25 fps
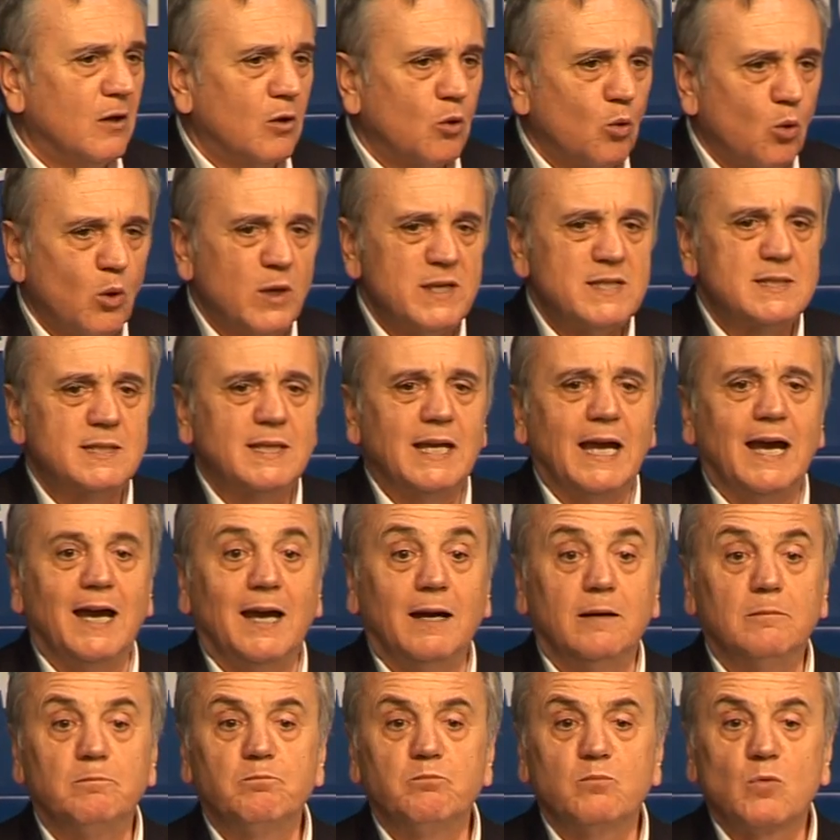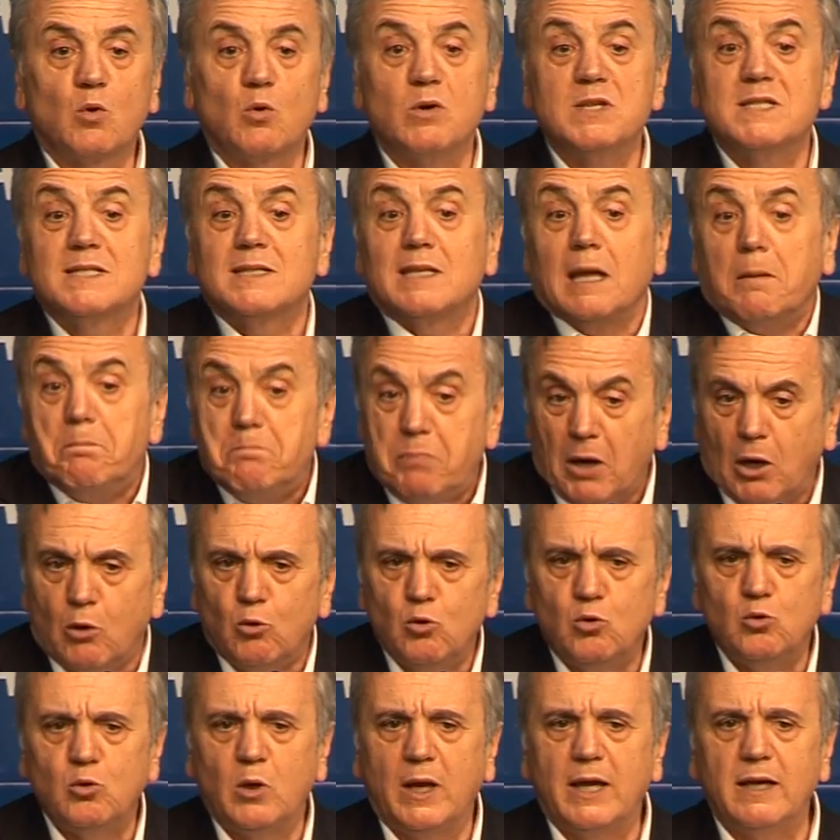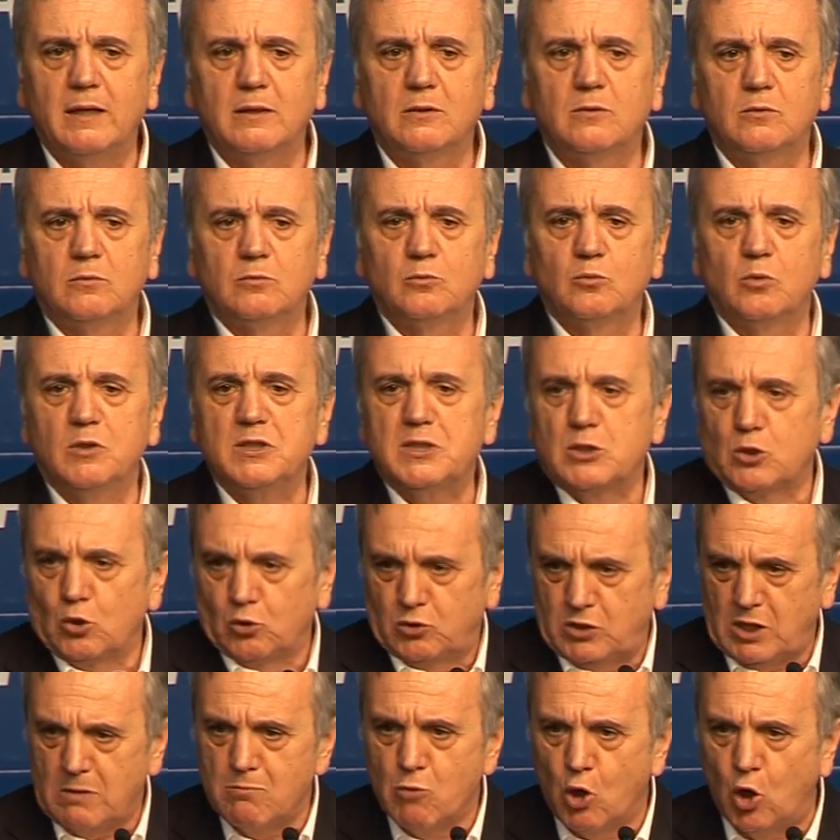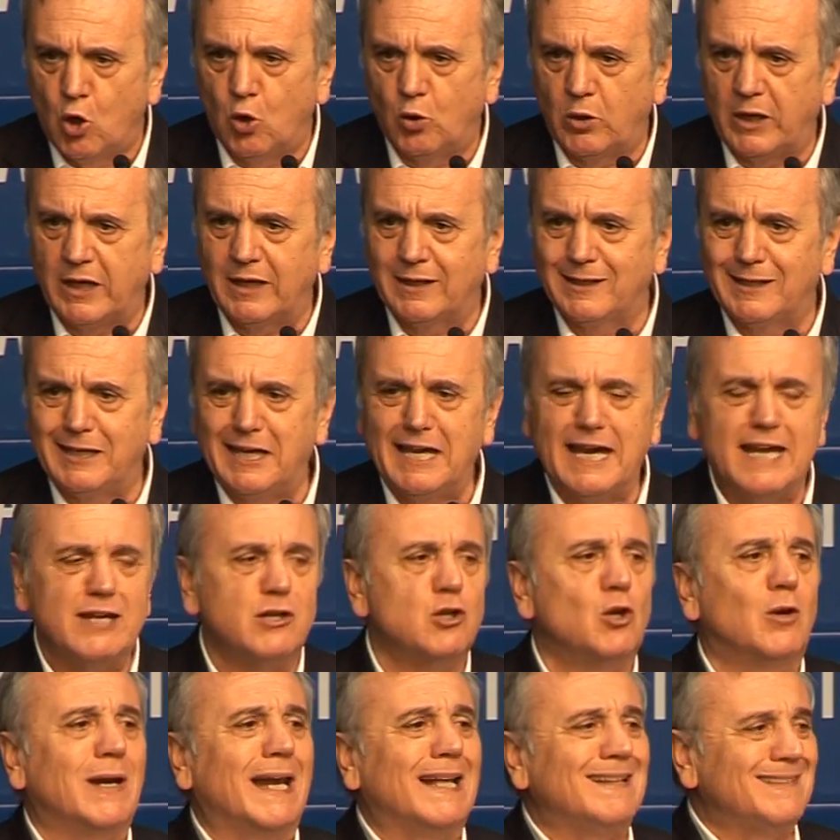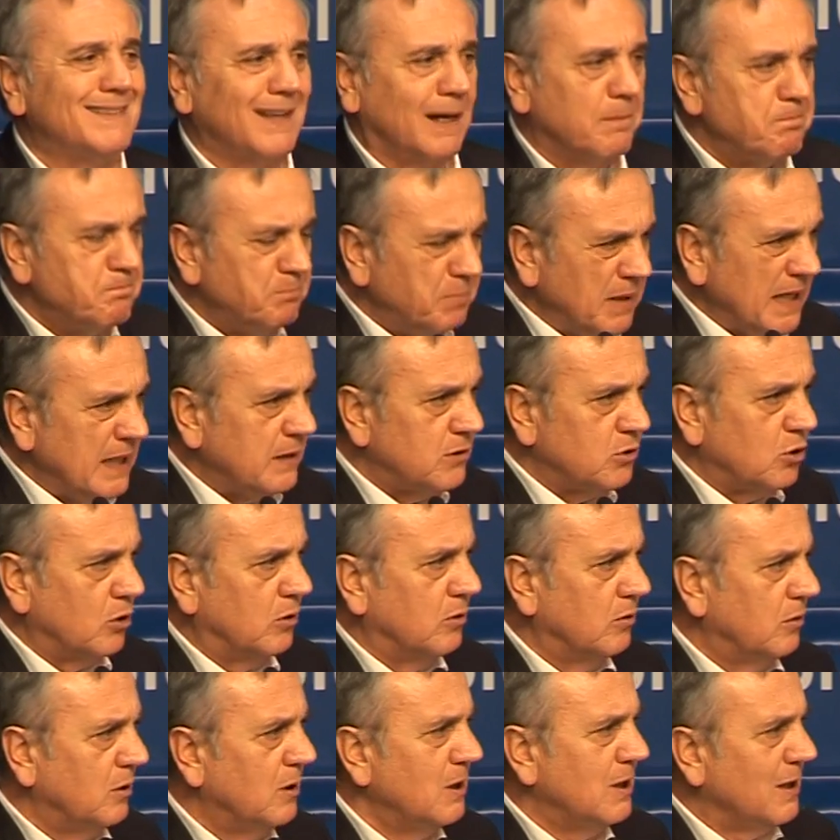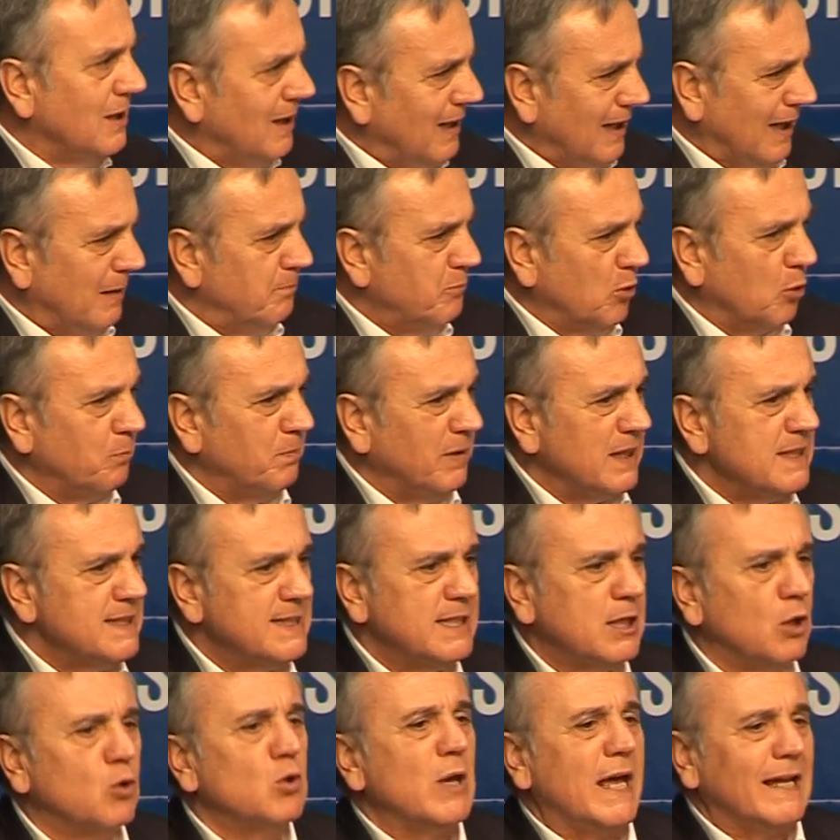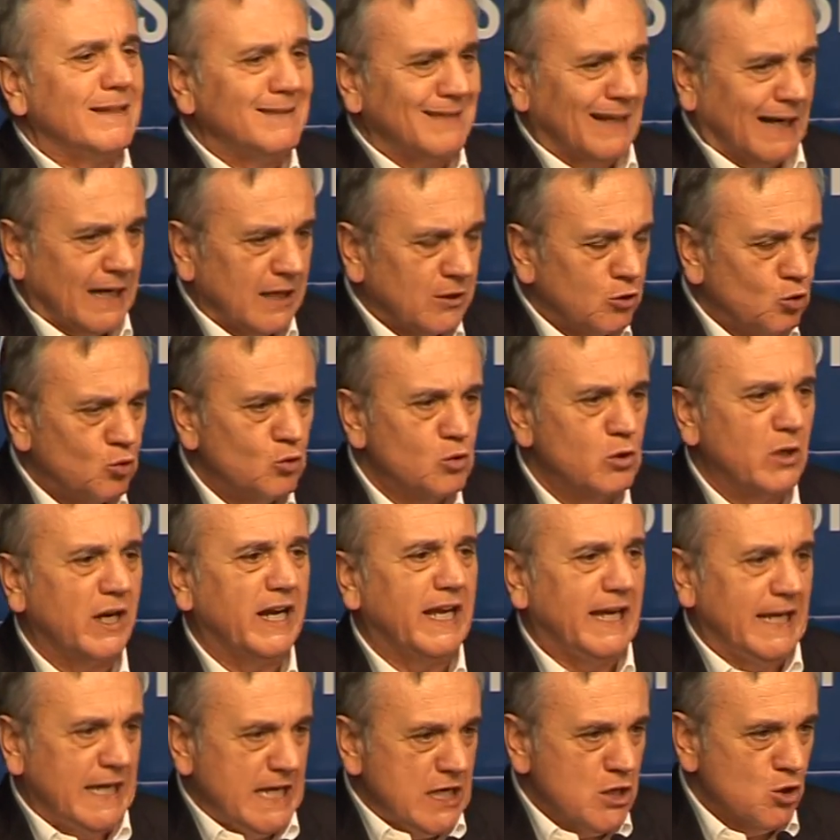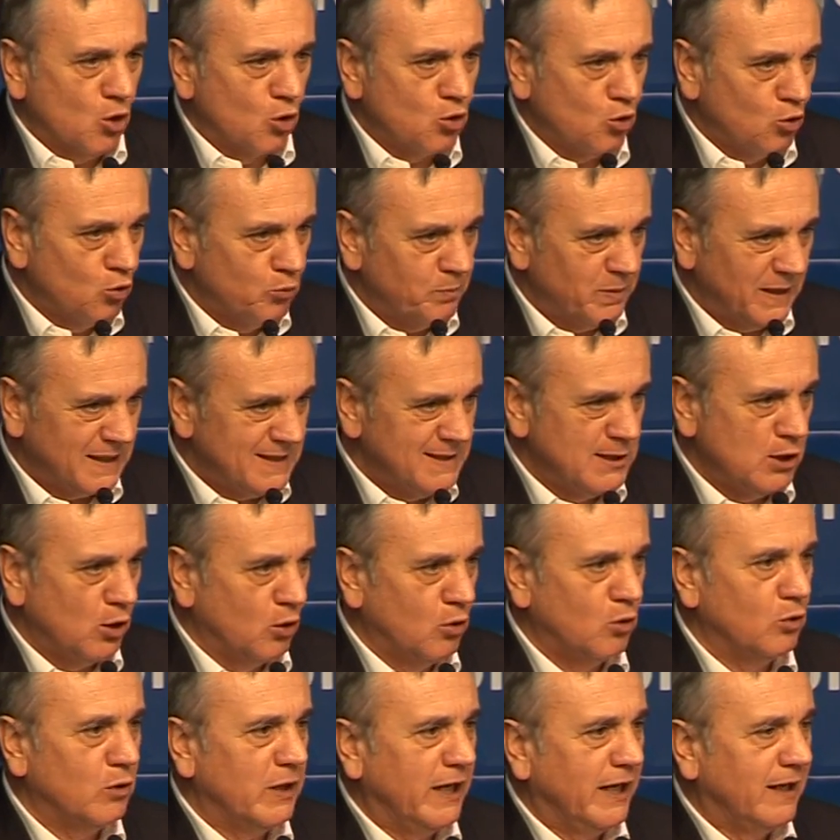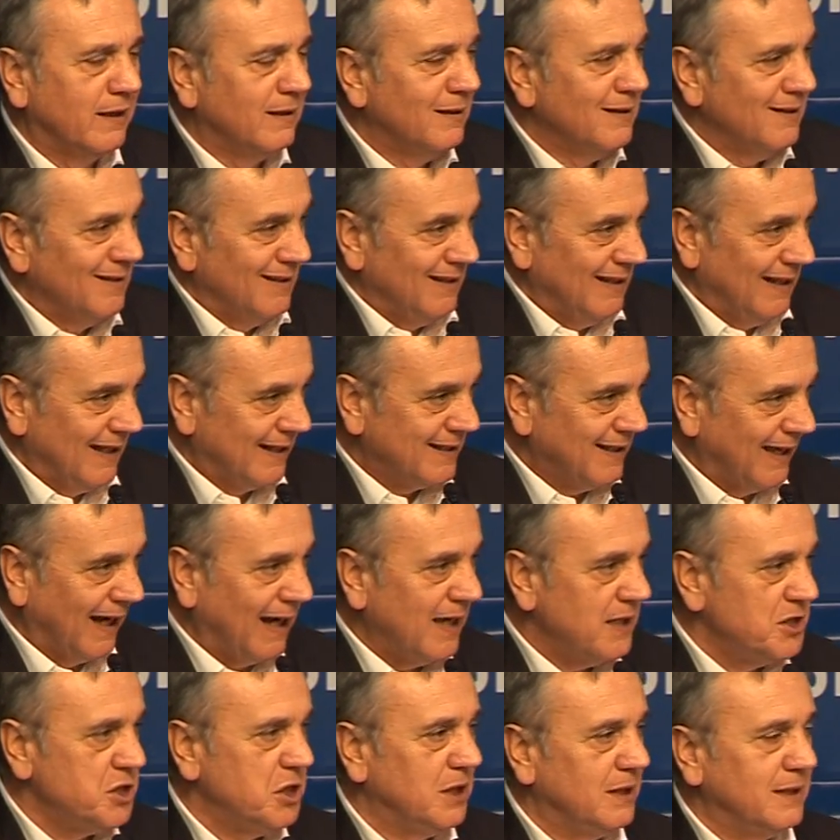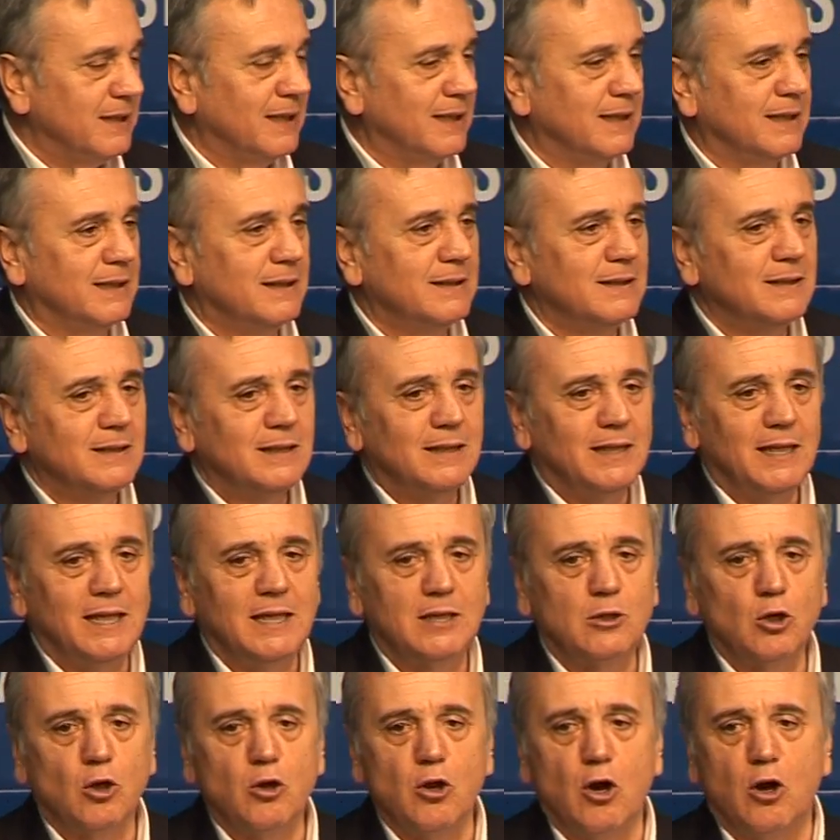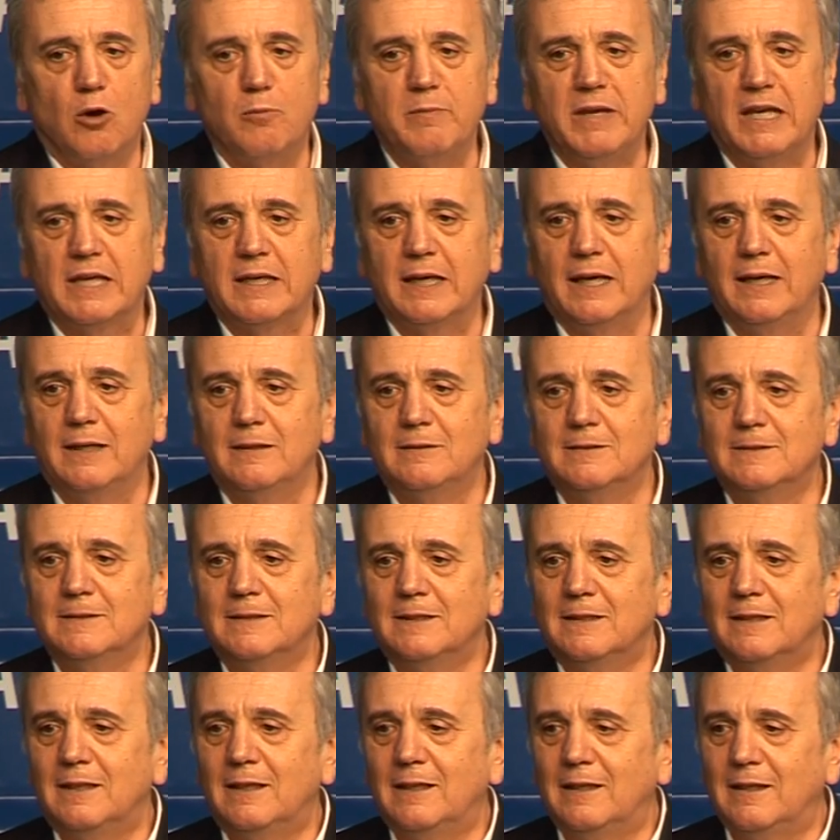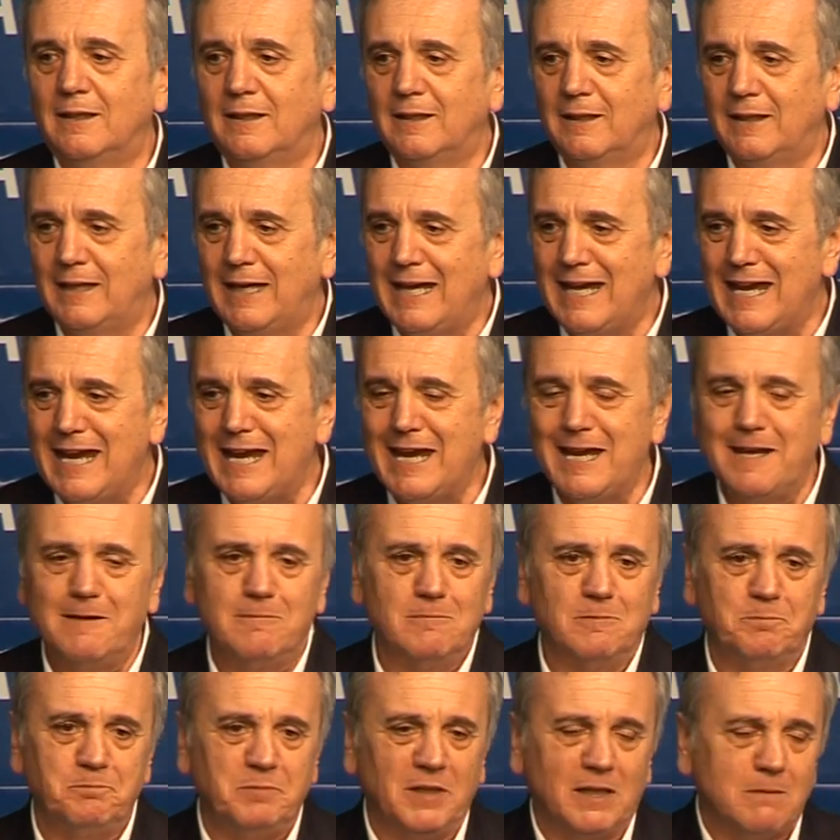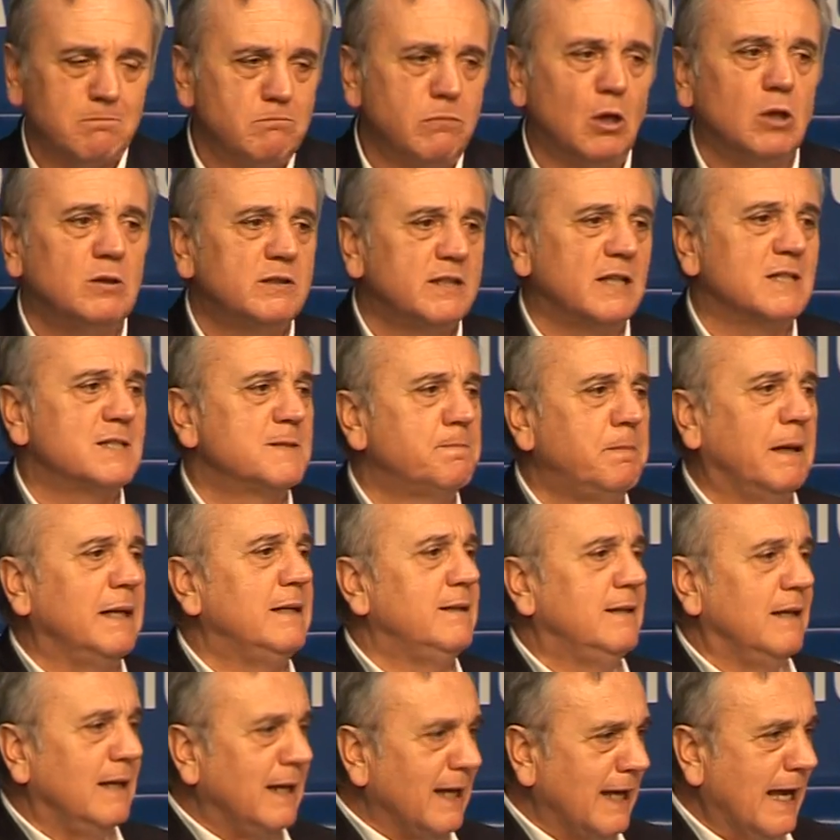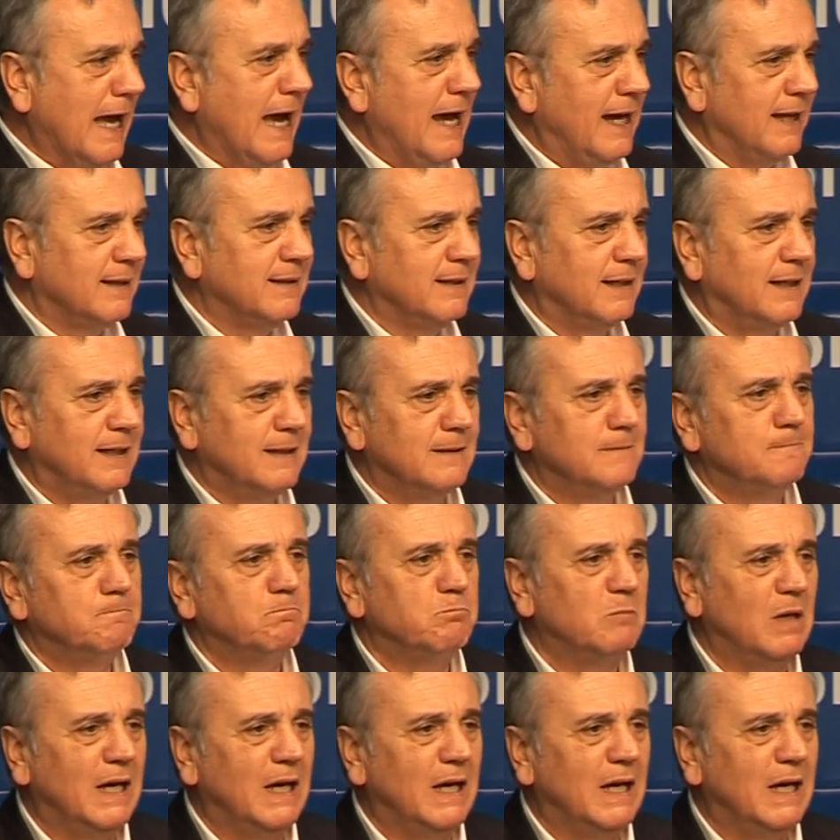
Questa, questa paura, questo timore che hanno rattrappito la propensione a tradurre in occupazione la crescita economica eh, è per molti aspetti legata